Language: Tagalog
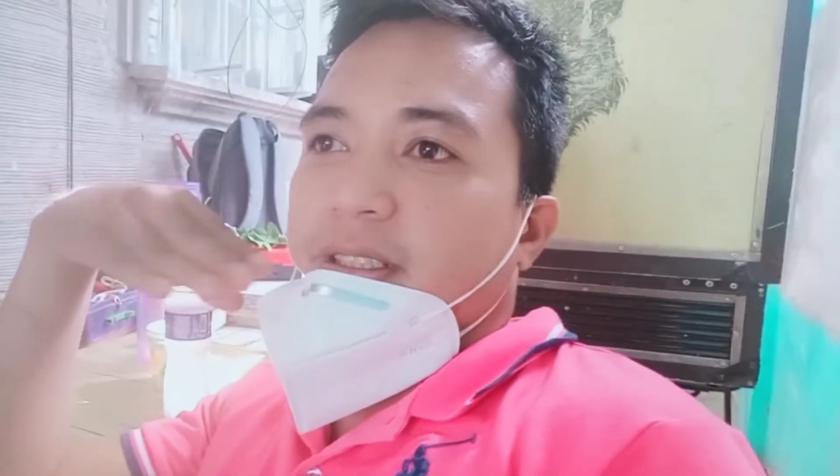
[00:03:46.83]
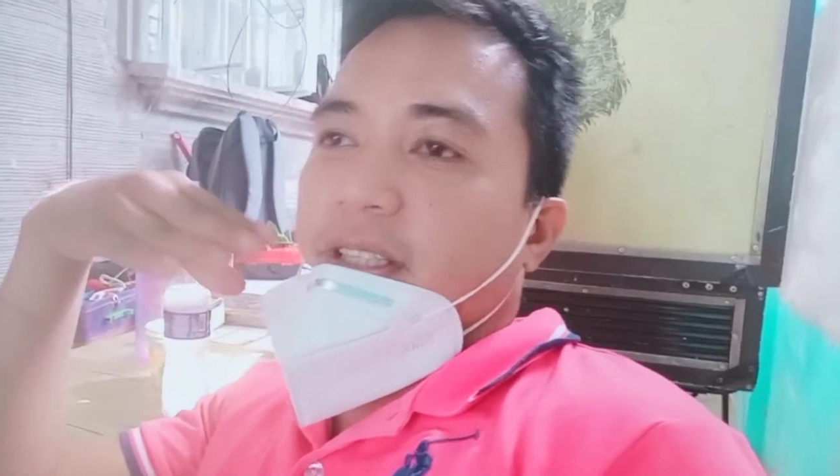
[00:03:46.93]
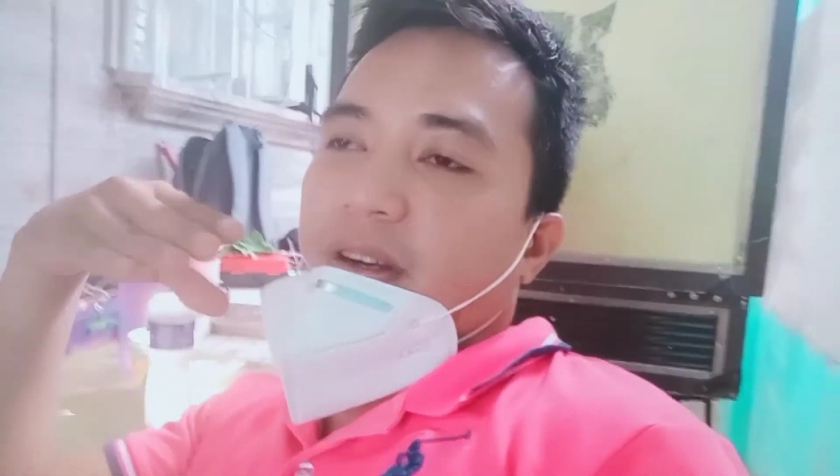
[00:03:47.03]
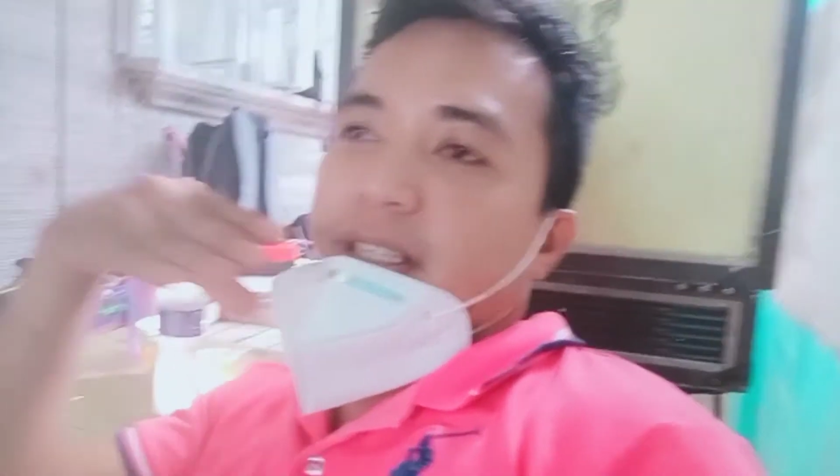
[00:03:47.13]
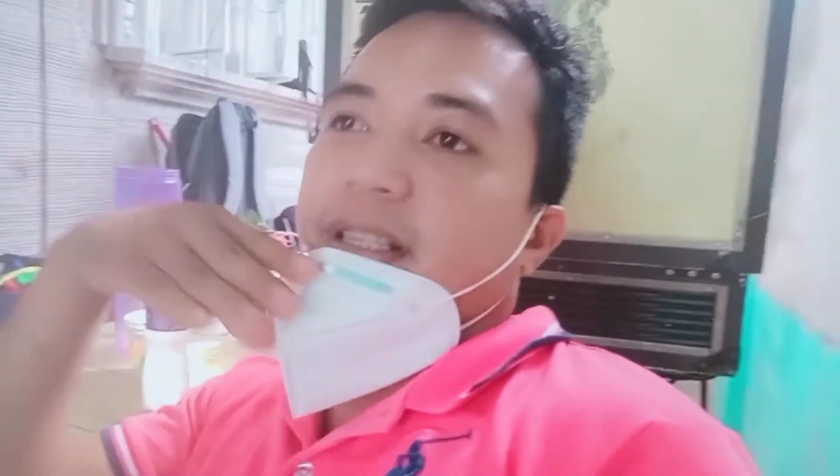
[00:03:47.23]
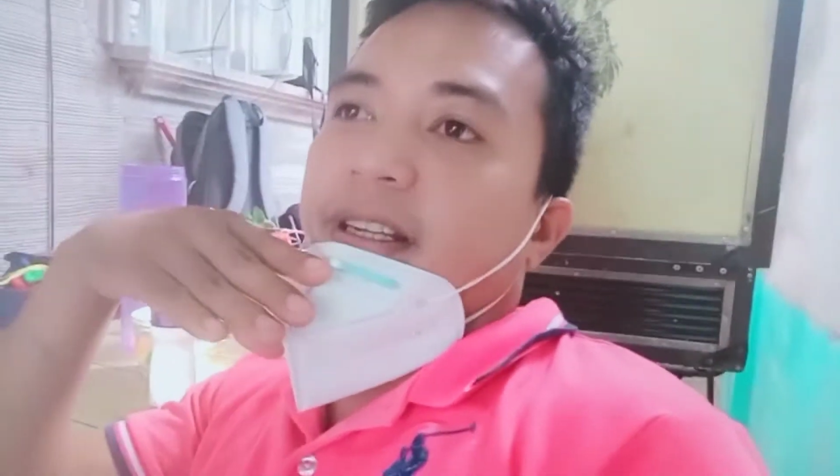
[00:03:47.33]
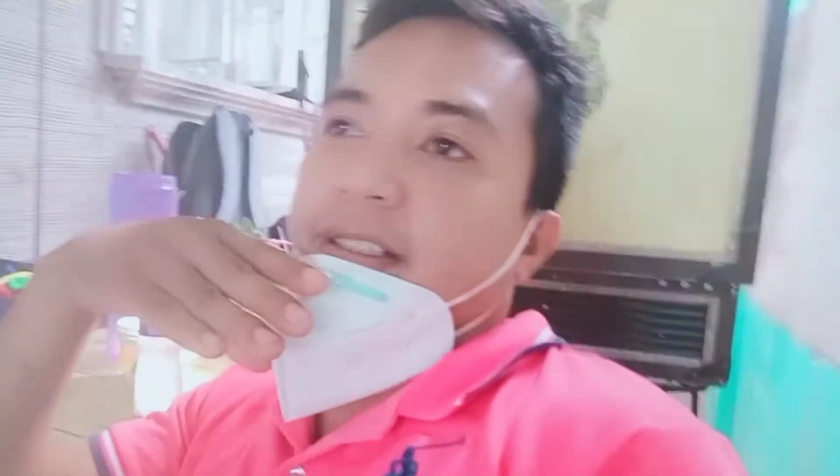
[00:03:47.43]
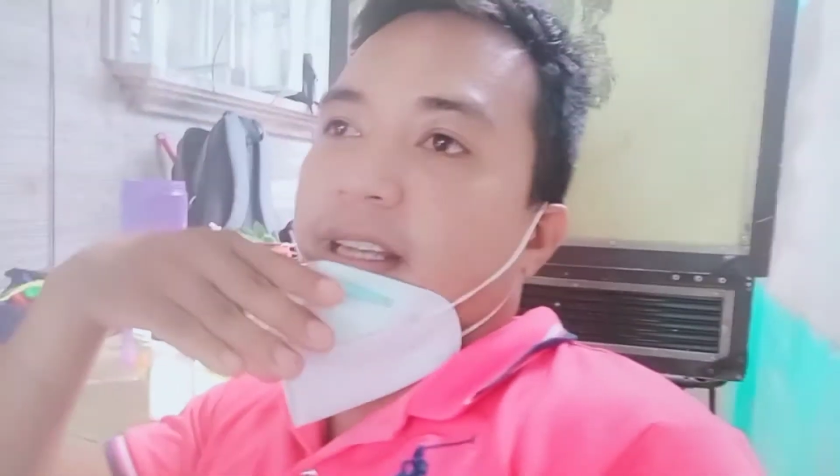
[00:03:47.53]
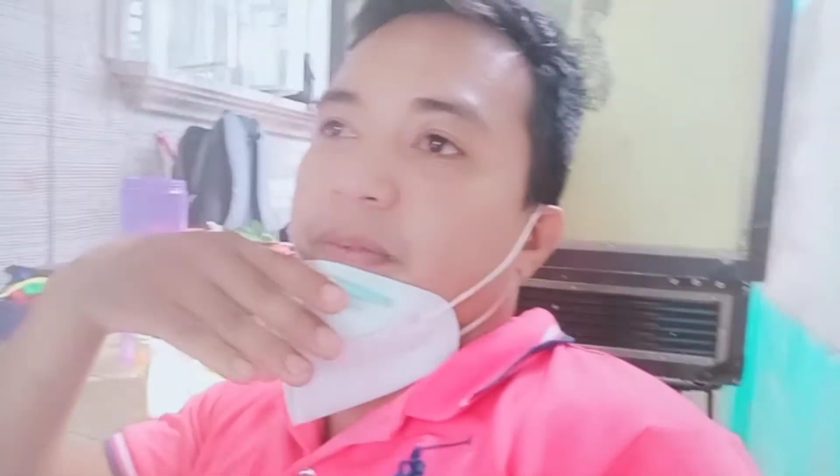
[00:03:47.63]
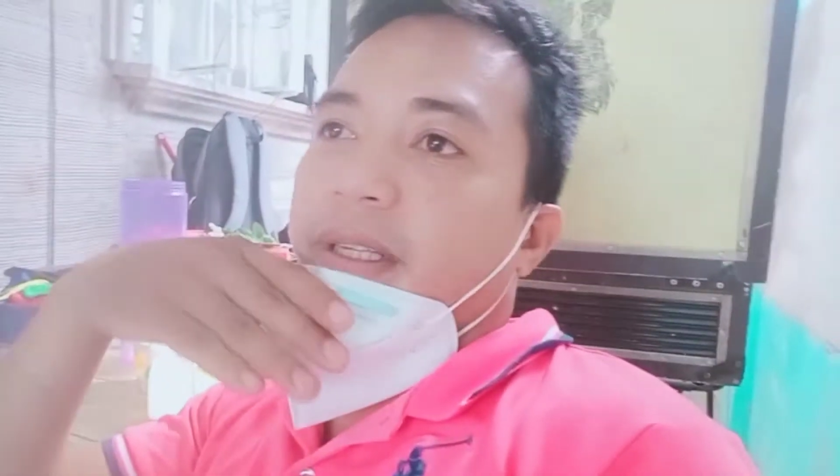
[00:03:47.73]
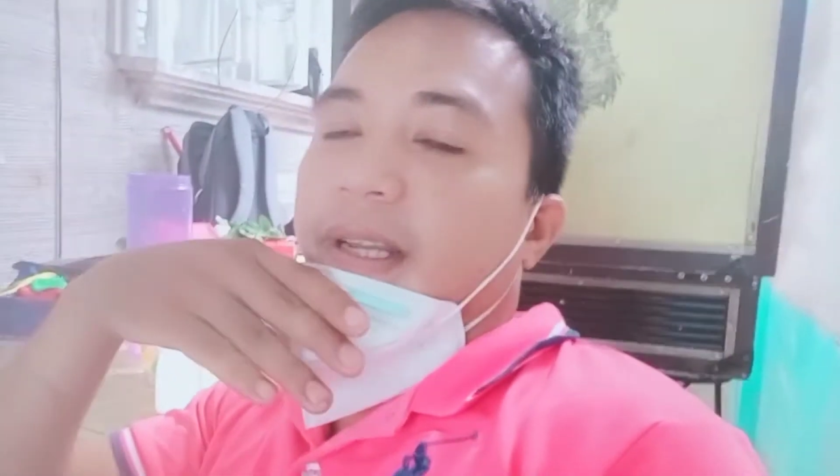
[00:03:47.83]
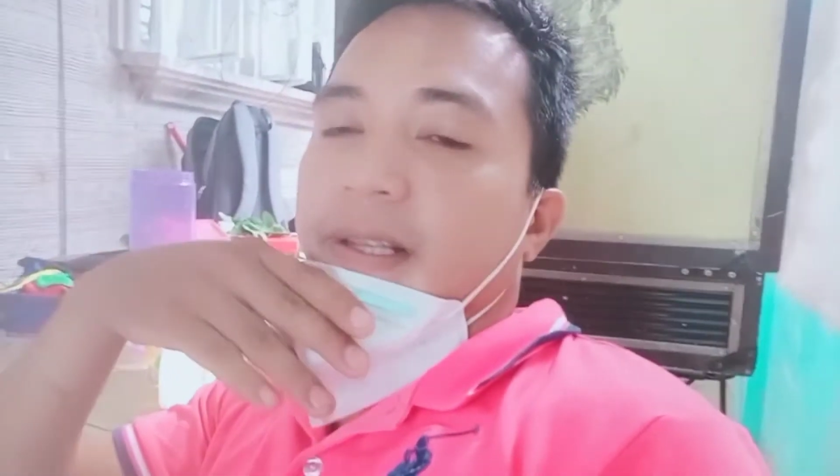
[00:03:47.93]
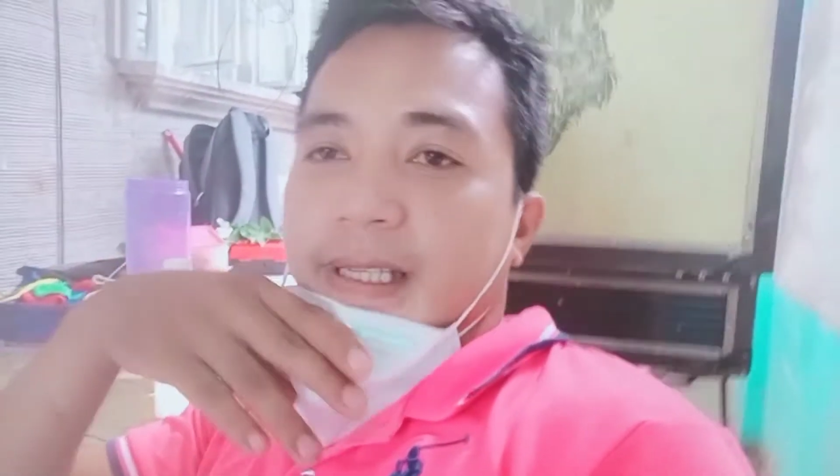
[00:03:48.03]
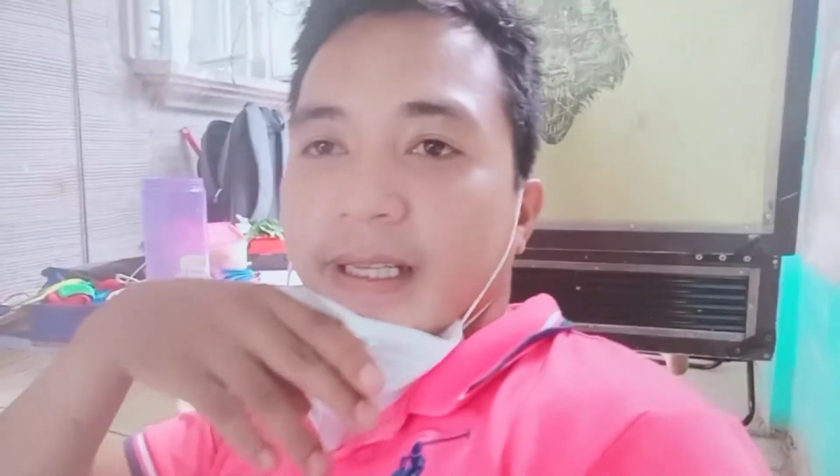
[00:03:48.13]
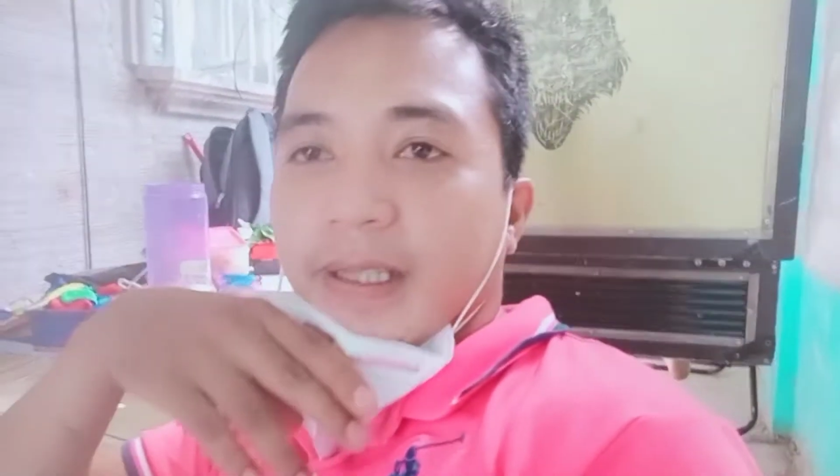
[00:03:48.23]
Dito kasi yung sabi
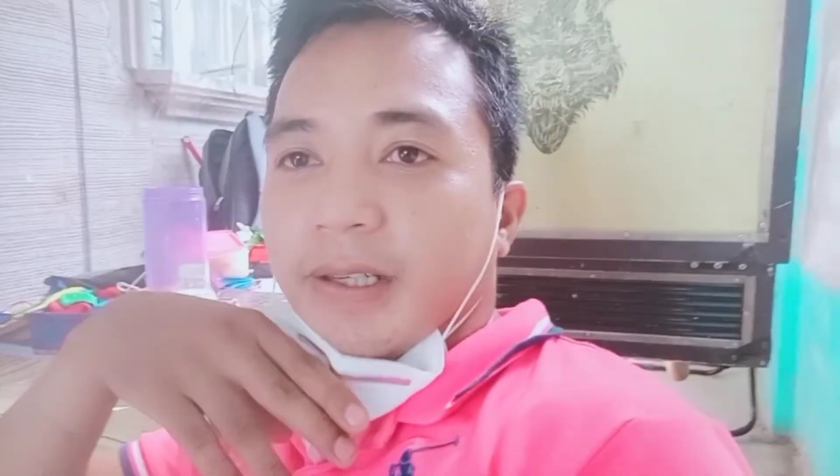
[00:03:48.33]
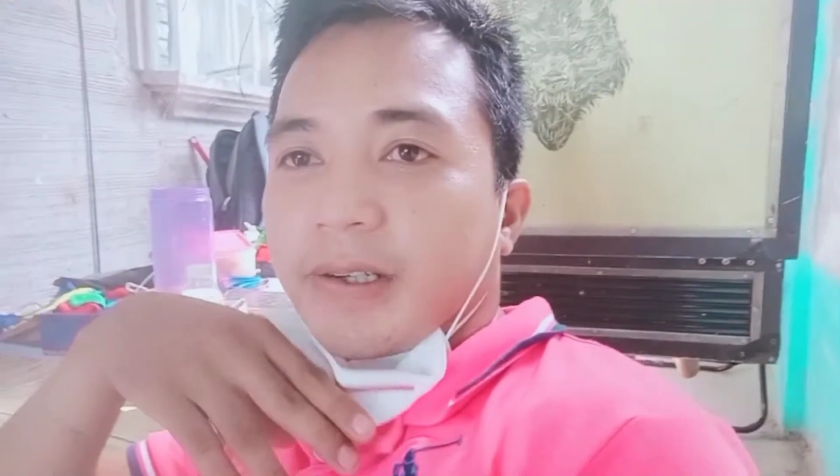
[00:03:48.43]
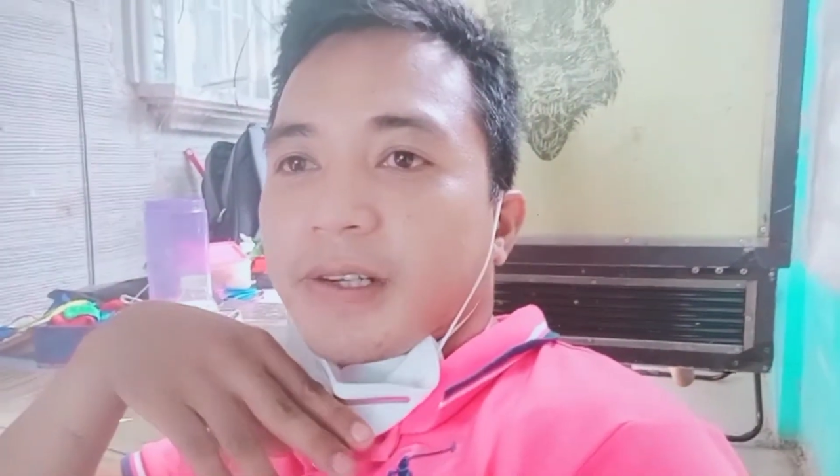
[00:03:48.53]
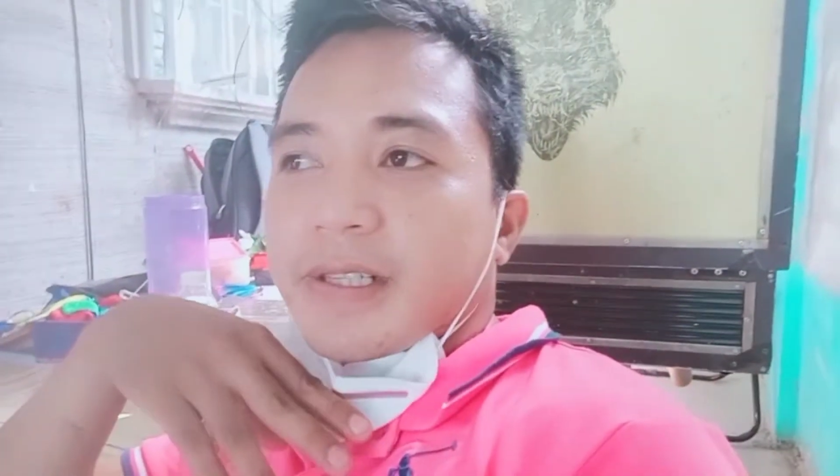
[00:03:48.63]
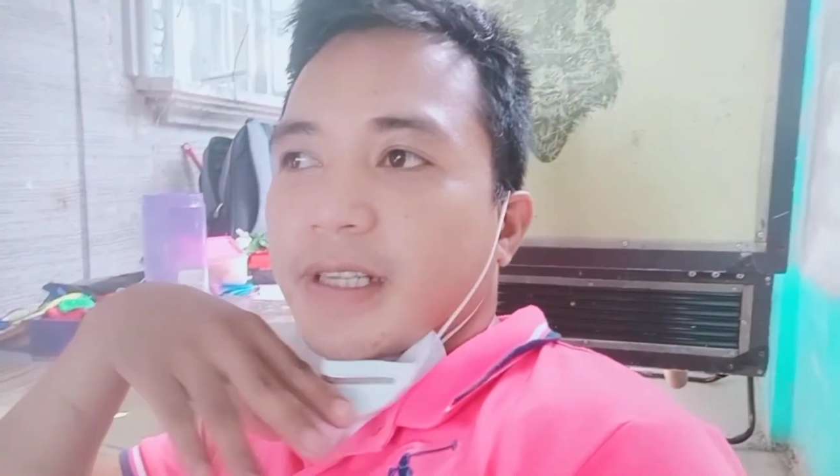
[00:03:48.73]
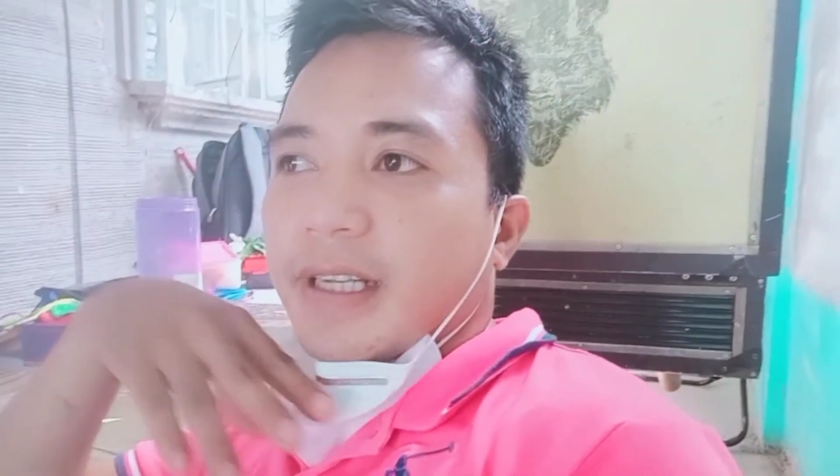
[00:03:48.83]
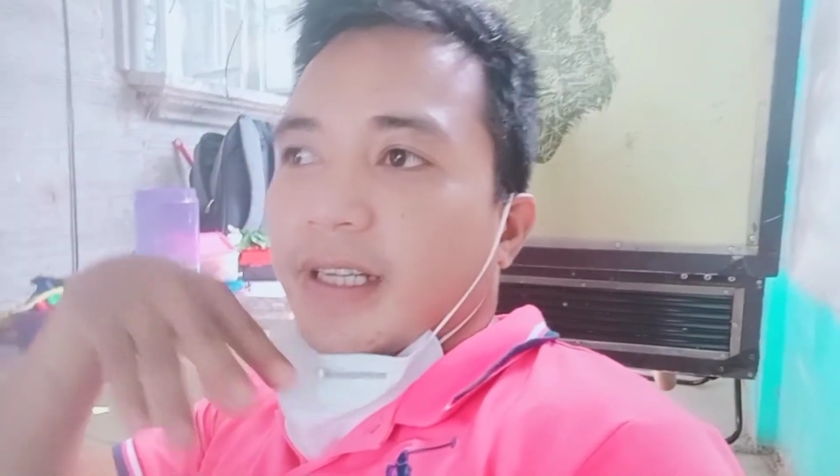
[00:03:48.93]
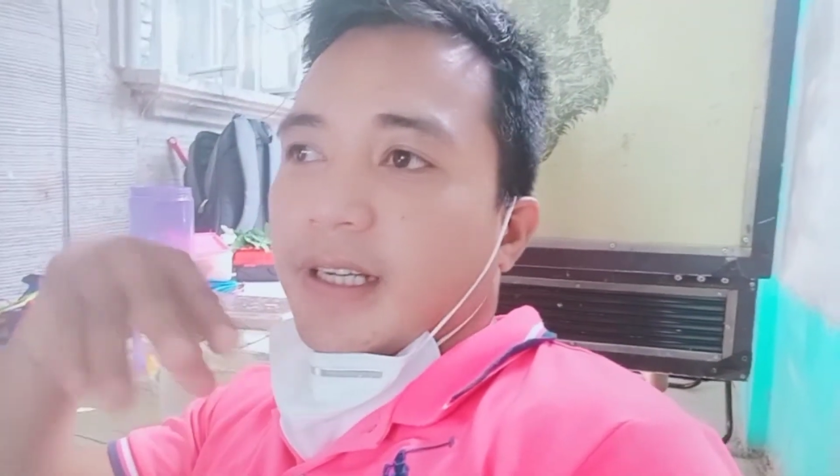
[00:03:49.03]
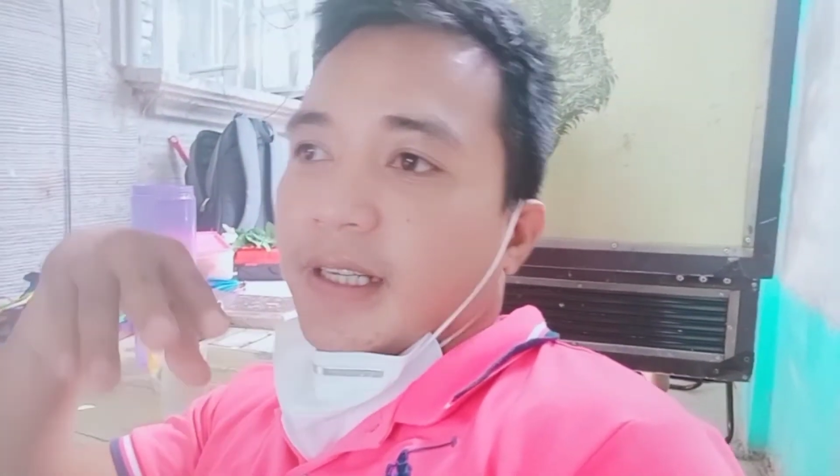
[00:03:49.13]
ngayon sa Ilocos, uh,